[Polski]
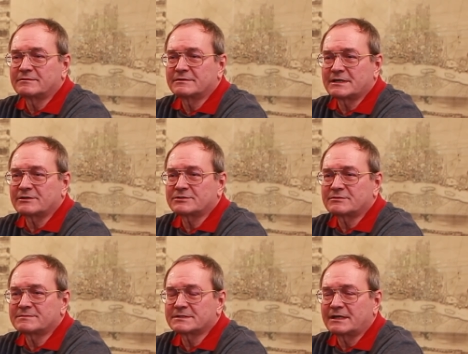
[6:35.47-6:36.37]

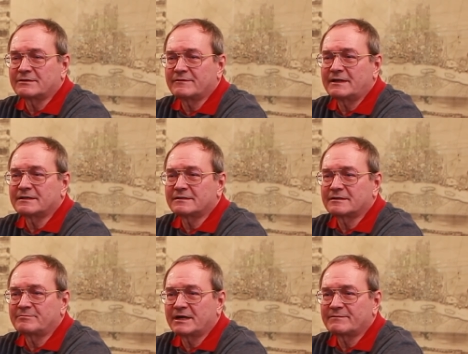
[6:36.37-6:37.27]
zakończyłem skanowanie
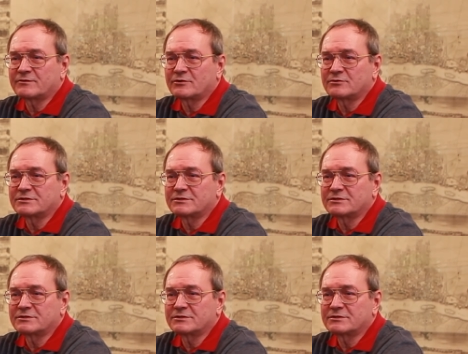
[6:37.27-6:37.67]
tych map w roku